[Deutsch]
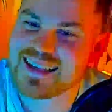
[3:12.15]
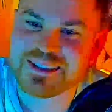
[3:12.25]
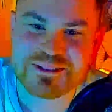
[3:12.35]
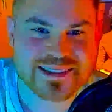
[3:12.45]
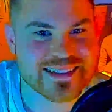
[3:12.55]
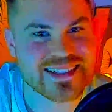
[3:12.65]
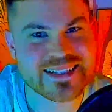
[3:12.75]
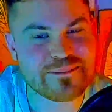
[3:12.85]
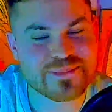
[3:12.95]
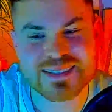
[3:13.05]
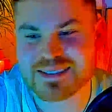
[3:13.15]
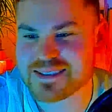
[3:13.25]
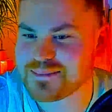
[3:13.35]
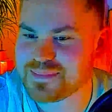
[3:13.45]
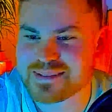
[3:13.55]
Okay, ihr Lieben,
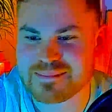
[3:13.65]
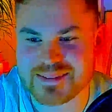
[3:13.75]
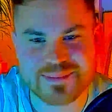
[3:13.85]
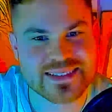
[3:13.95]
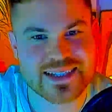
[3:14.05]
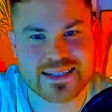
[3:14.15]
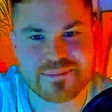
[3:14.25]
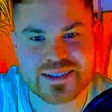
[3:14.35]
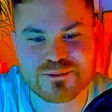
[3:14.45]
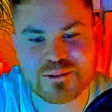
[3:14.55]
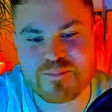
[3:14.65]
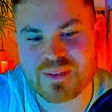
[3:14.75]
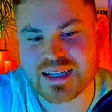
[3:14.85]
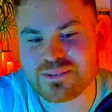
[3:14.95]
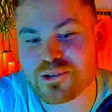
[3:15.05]
bis, bis, bis dahin macht's gut.
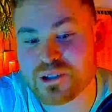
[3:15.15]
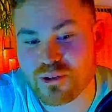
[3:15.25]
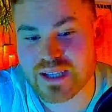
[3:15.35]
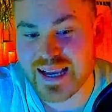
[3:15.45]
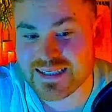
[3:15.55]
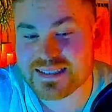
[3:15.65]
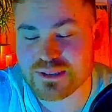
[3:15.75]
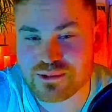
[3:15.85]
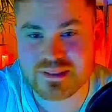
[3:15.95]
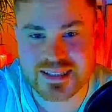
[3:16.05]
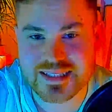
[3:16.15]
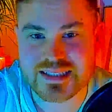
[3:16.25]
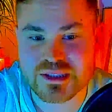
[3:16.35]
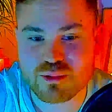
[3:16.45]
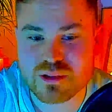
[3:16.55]
Ich wollte auch eigentlich ein
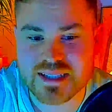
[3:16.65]
richtig cooles